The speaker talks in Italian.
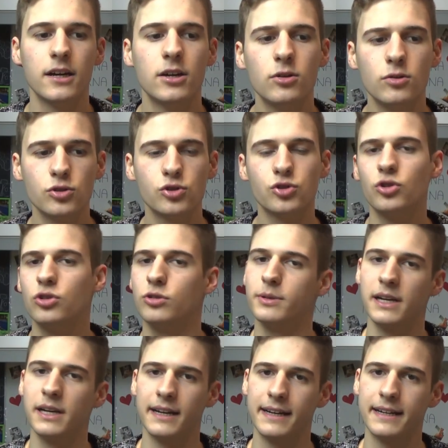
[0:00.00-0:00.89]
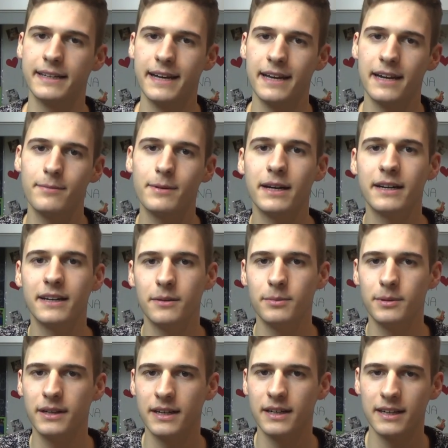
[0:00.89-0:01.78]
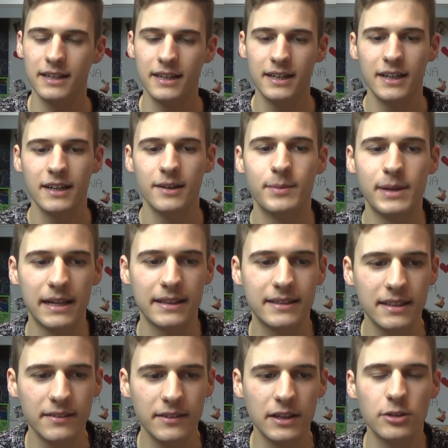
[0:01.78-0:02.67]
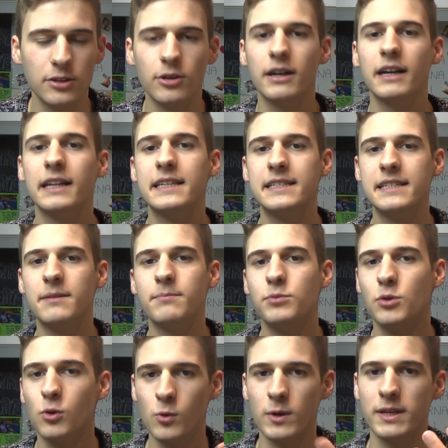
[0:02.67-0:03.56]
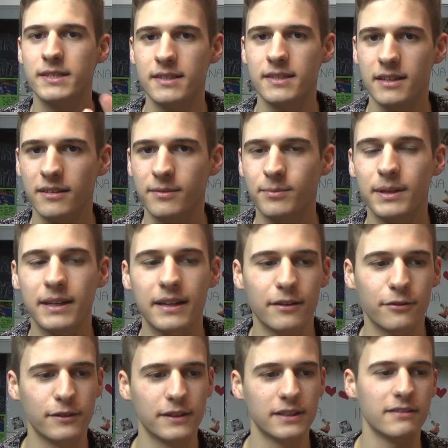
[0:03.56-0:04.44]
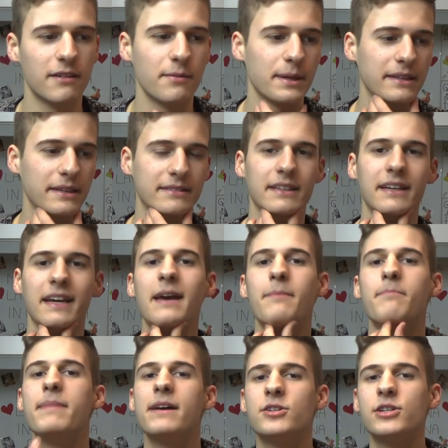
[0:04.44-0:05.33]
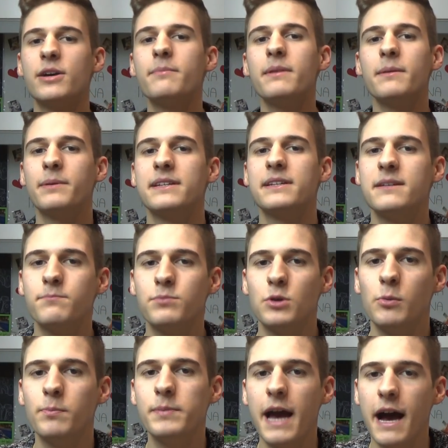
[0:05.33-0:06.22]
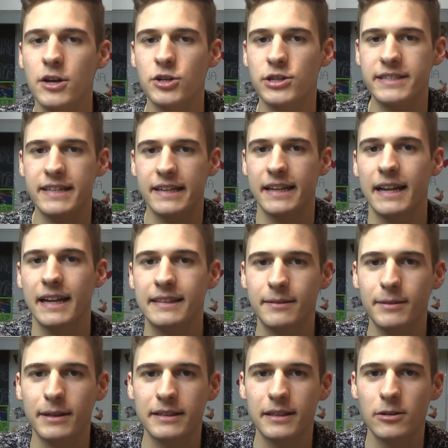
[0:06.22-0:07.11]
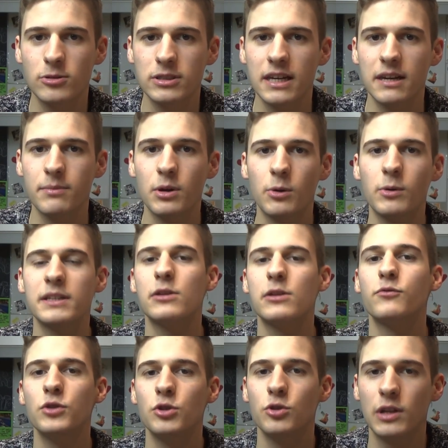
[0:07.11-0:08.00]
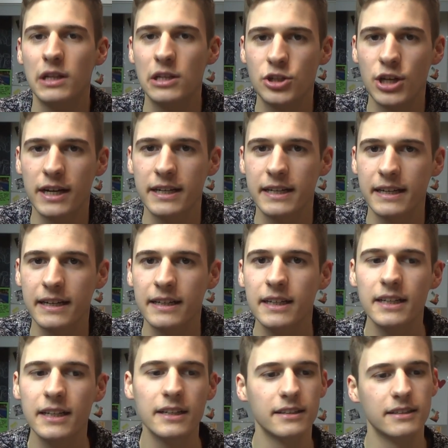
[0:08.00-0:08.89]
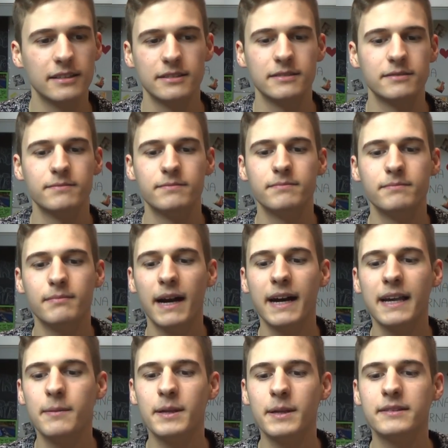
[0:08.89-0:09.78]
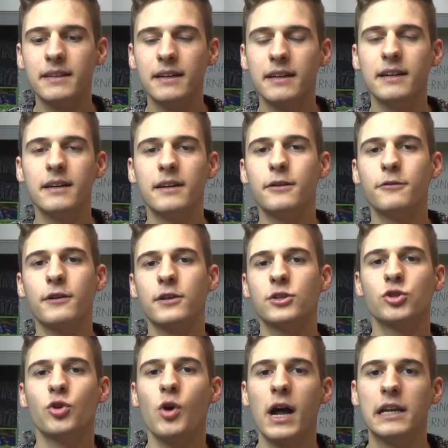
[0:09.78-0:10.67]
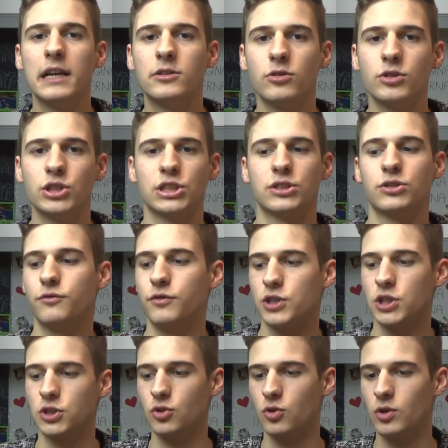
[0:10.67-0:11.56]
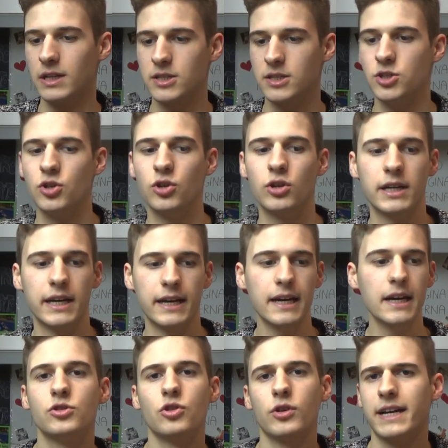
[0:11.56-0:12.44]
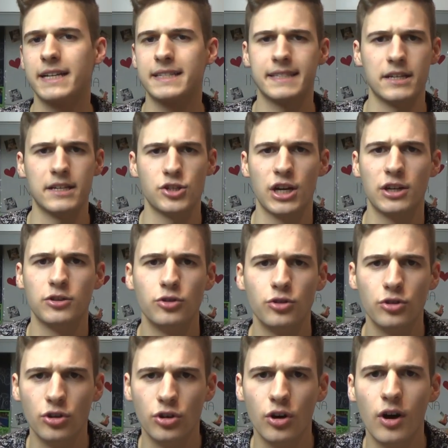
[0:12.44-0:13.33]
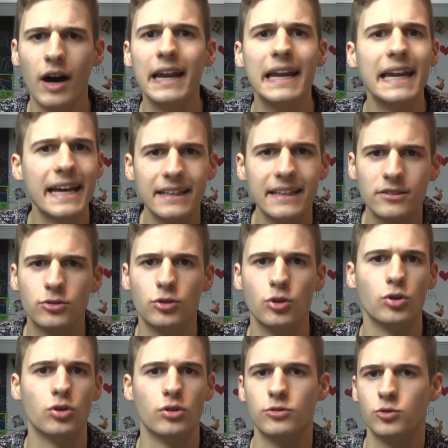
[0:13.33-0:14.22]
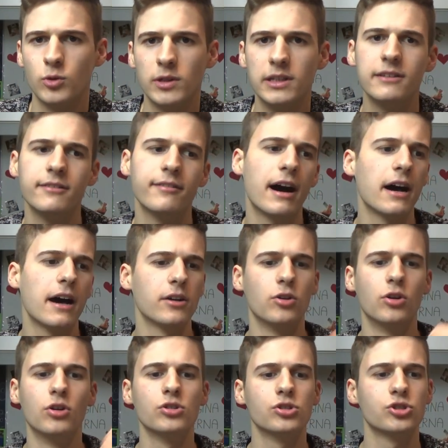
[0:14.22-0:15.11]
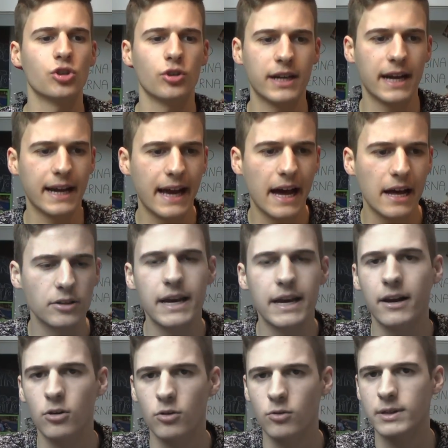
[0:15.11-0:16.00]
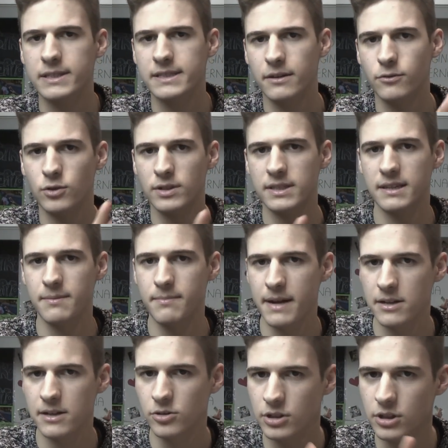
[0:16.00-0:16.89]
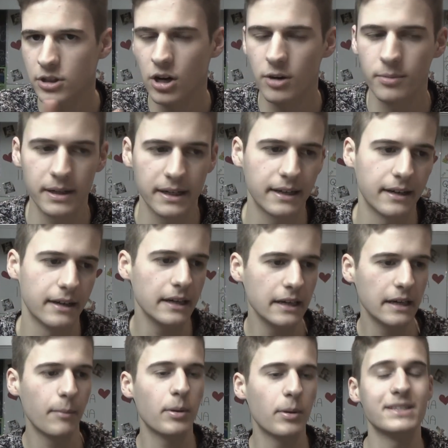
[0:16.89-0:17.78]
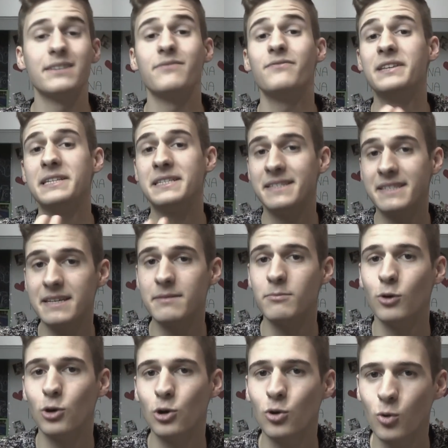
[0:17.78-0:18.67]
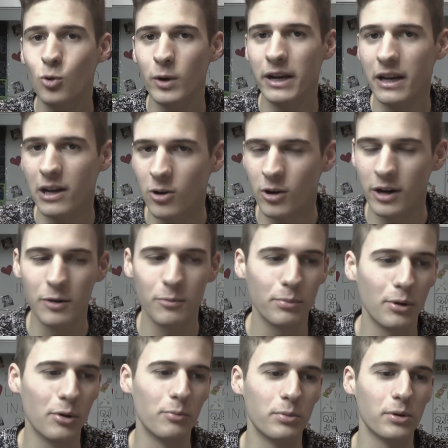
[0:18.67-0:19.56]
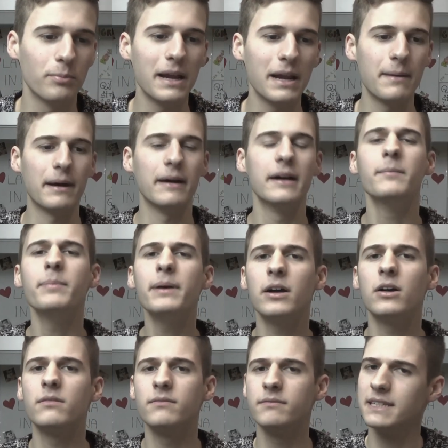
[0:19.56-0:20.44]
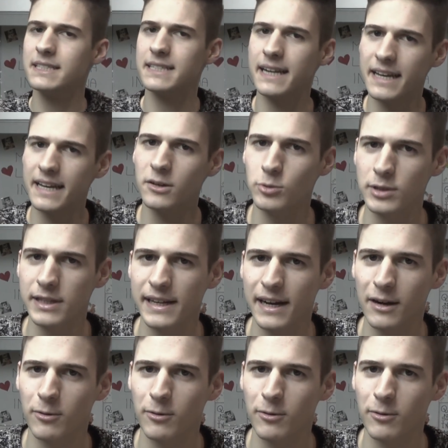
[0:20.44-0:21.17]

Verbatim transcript: non solo per la carriera, ma anche per per altri video, ad esempio questi, perché effettivamente è eh, be- cioè a me per esempio piace stare dall'altra parte dello schermo e guardare un video del genere, eh, magari mentre faccio altro, cioè sto facendo colazione, sto cazzeggiando a letto, sul divano, sto cagando, ecco questa forse è meglio di no, perché poi se vi stimolo quello è un po' un problema, però vi sarei utile a